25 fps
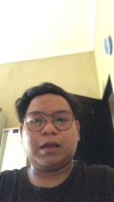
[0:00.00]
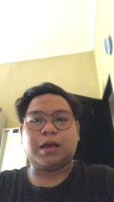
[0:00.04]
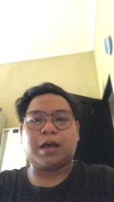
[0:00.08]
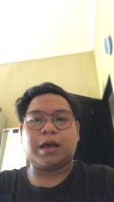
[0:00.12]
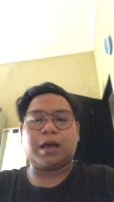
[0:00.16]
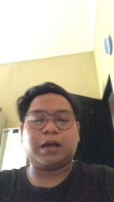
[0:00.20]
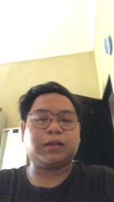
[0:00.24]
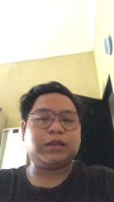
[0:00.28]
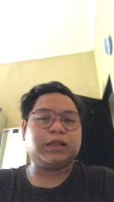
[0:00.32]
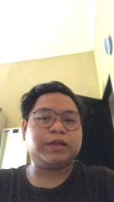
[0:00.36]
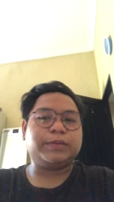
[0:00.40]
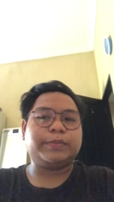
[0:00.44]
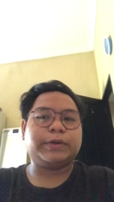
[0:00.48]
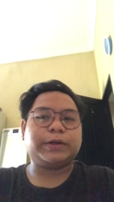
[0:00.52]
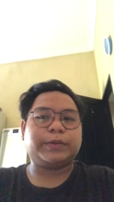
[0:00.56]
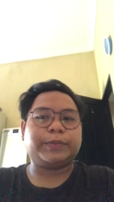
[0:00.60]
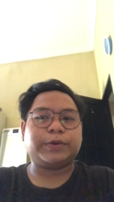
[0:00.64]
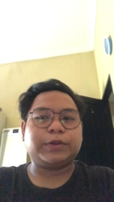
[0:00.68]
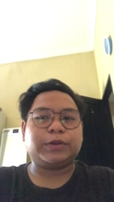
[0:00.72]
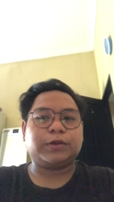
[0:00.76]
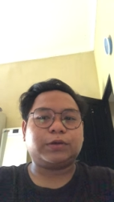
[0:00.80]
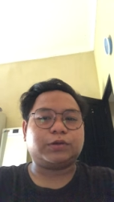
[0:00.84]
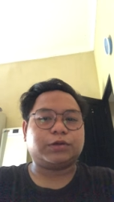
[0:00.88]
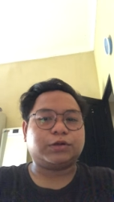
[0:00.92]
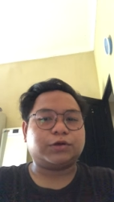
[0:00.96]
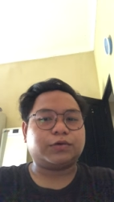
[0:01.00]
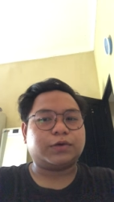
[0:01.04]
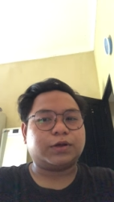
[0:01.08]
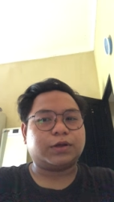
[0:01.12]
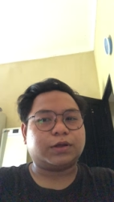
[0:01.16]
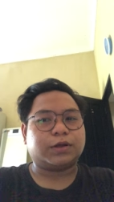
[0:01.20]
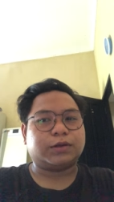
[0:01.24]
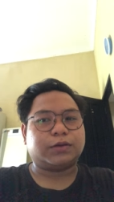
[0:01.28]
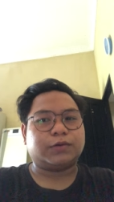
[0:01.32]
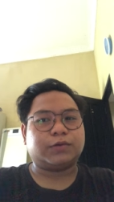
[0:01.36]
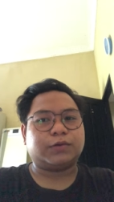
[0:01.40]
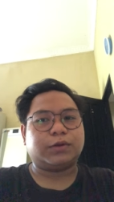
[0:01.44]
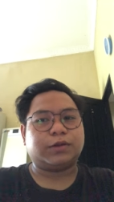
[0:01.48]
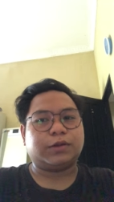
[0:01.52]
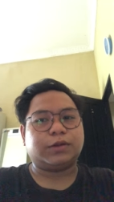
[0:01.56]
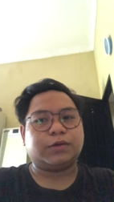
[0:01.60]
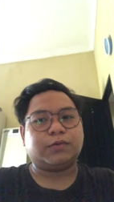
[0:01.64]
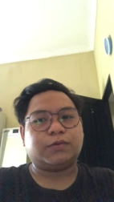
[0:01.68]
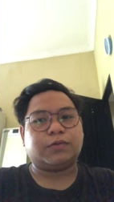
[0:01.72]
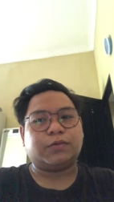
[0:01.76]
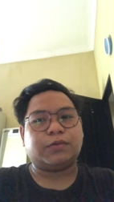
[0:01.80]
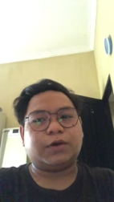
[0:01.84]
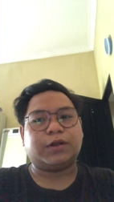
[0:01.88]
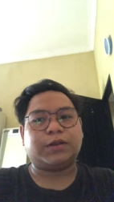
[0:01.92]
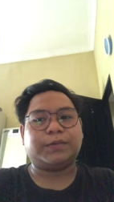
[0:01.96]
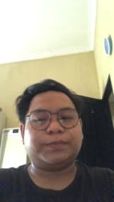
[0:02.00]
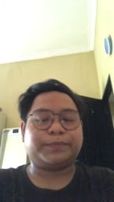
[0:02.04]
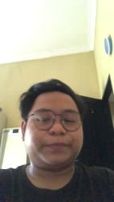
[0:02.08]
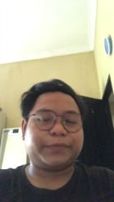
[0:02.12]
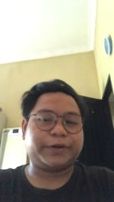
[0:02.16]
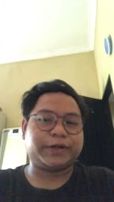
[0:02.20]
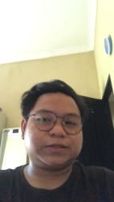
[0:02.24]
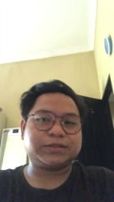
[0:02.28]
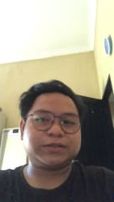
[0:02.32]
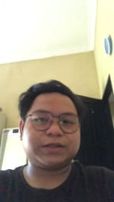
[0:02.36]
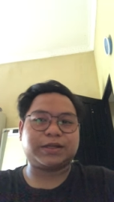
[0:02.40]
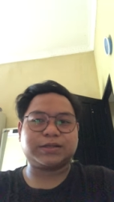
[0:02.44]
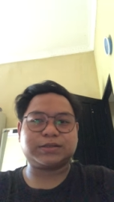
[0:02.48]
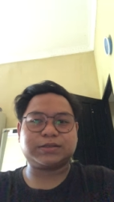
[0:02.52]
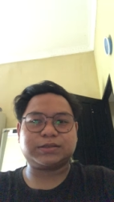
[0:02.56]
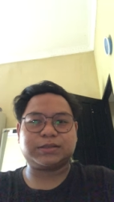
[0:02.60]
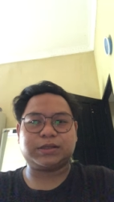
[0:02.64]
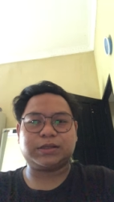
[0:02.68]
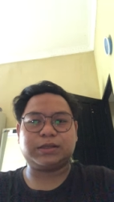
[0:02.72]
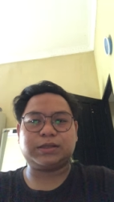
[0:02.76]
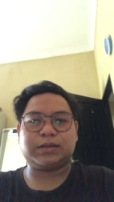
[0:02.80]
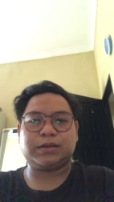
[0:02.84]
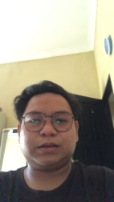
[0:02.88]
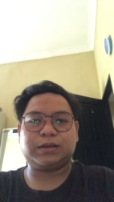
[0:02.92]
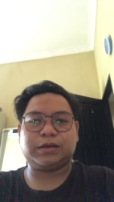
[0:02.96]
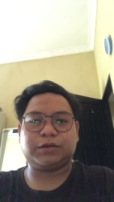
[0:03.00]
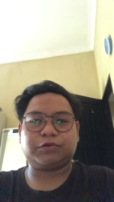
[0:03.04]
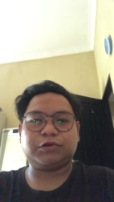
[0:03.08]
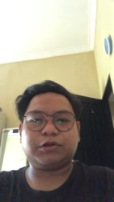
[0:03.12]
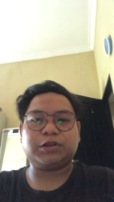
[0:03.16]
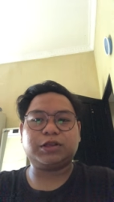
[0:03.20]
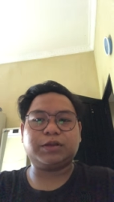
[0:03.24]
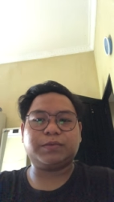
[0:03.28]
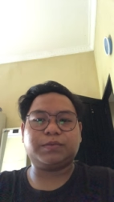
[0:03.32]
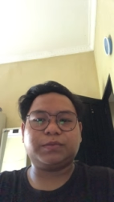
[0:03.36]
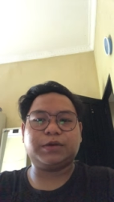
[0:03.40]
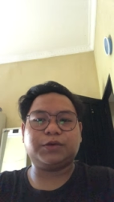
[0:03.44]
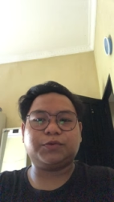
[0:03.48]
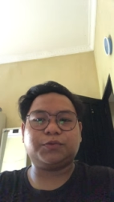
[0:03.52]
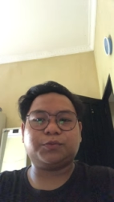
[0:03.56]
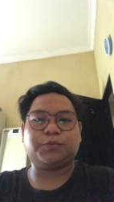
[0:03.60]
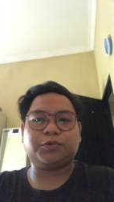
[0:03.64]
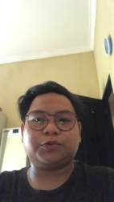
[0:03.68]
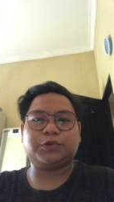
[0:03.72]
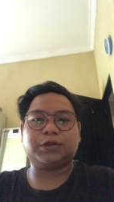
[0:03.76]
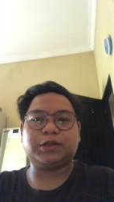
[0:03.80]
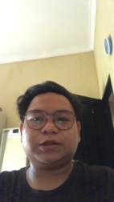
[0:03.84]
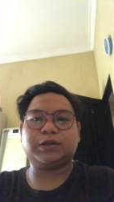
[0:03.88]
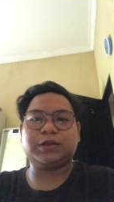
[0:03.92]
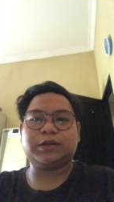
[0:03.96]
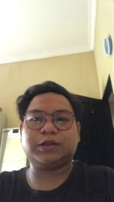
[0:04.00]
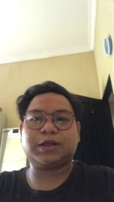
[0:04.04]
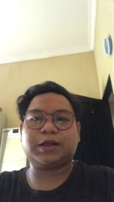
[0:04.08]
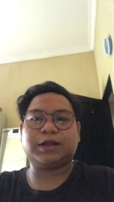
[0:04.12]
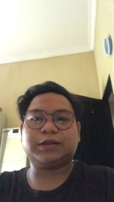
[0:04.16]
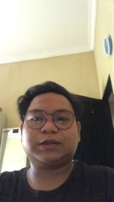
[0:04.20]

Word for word: Ada beberapa contoh uang on prestasi itu ada meliputi tentang